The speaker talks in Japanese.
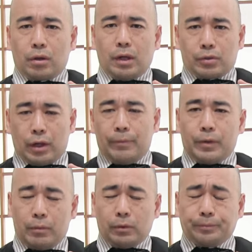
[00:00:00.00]
家はソ連。
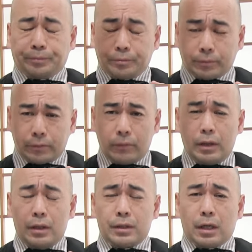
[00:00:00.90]
でも、
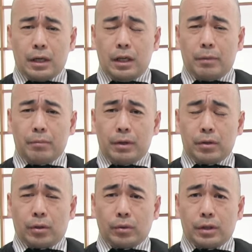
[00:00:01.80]
世界2番目
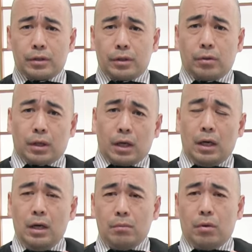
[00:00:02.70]
の共産主義国家
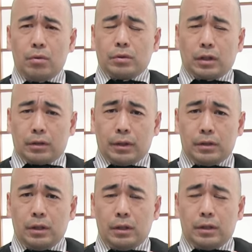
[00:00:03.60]
がモンゴルだったわけ
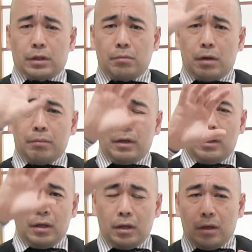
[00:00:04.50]
です。で、3番目
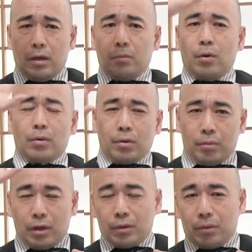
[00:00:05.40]
に、えー、
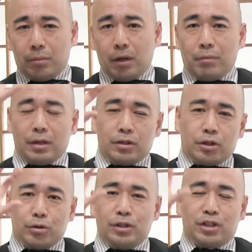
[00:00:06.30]
モン、あの、ま、満
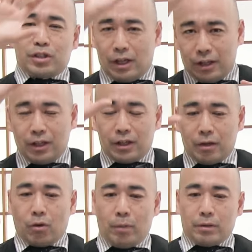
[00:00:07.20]
州ニスタンになっ
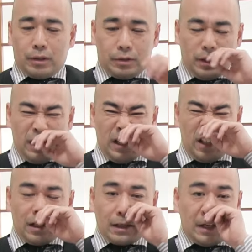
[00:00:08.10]
ては困るわけですね。
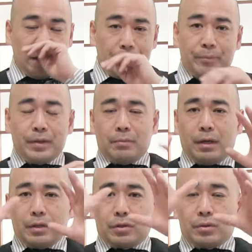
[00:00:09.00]
えだから、
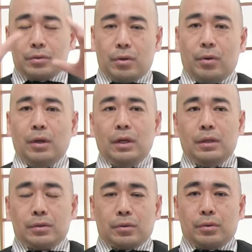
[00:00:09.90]
満州を、
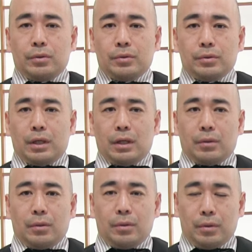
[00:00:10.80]
そういう、あ
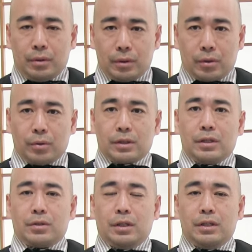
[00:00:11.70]
の、共
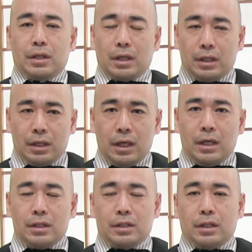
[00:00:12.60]
産主義じゃない
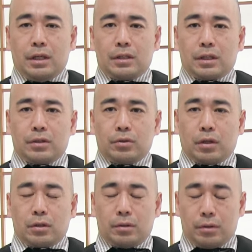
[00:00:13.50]
地域にさせ
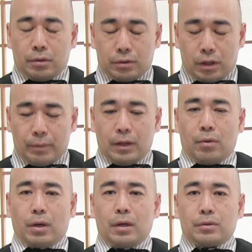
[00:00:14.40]
ておくために、
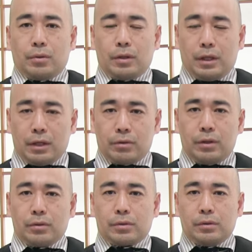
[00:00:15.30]
他、そうでない
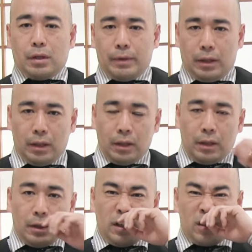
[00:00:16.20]
国を作るために、
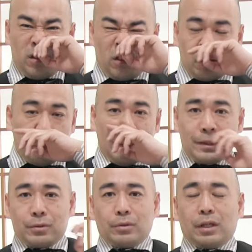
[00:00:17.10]
で、それこそが満
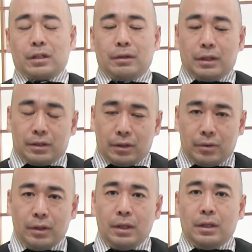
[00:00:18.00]
州国だったわけですけ
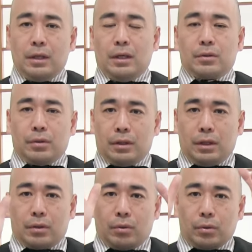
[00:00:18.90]
ど、えー、それ
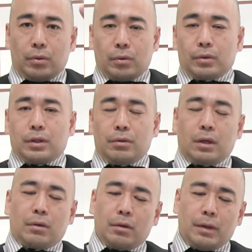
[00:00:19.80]
で行動を起こしたの
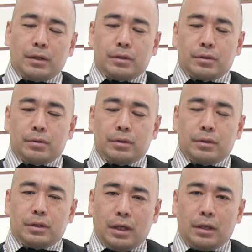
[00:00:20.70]
が、これ満州
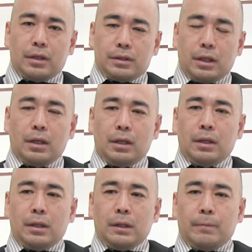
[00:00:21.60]
事変ですね。
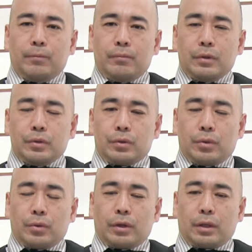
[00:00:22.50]
別に
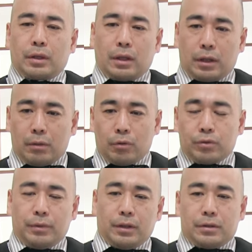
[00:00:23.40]
その過程も
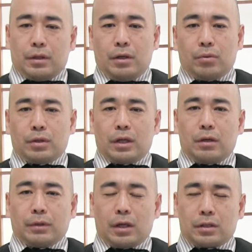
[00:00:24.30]
含めてですね、日本が
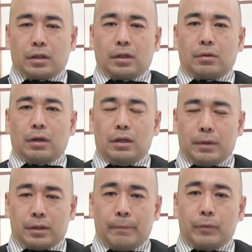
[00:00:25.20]
何でも正しかったとは言い
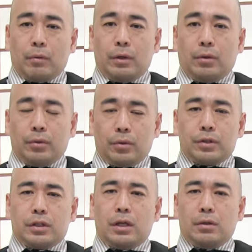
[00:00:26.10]
ません。でも日本の
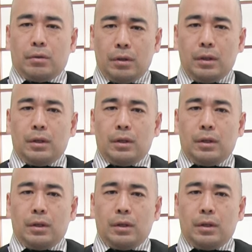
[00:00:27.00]
自衛の